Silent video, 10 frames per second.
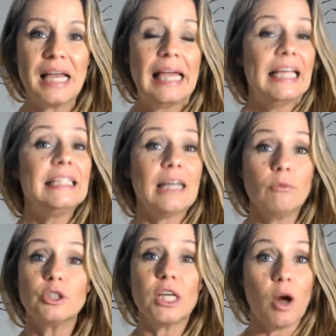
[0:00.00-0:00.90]
Então,
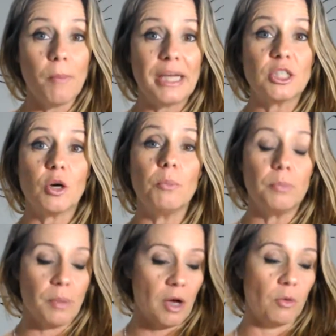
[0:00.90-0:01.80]
geralmente é um,
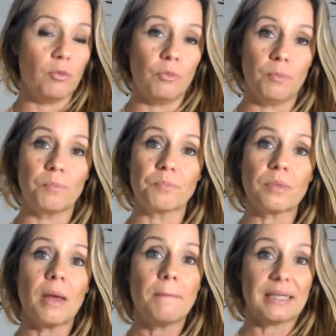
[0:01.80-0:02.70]
é um
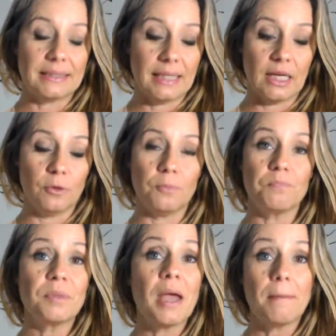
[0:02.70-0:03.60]
passeio
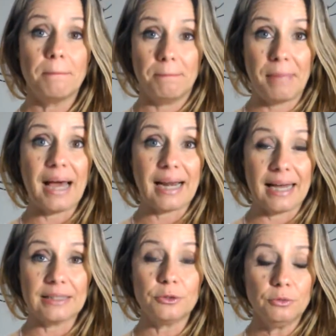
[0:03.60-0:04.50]

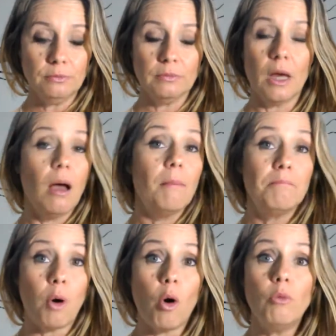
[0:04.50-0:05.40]
barato,
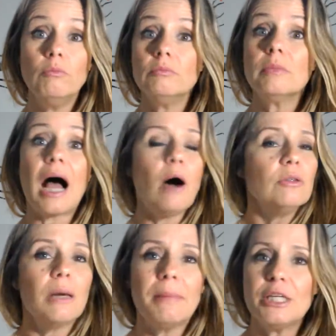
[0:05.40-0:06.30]
bom,
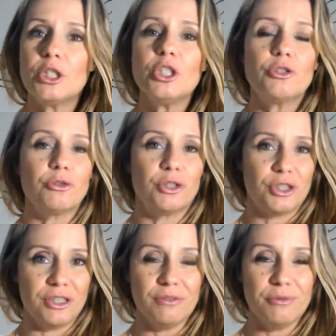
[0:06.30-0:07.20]
altamente
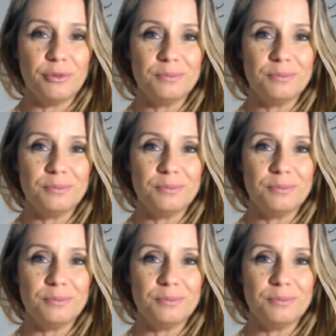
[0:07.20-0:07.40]
instrutivo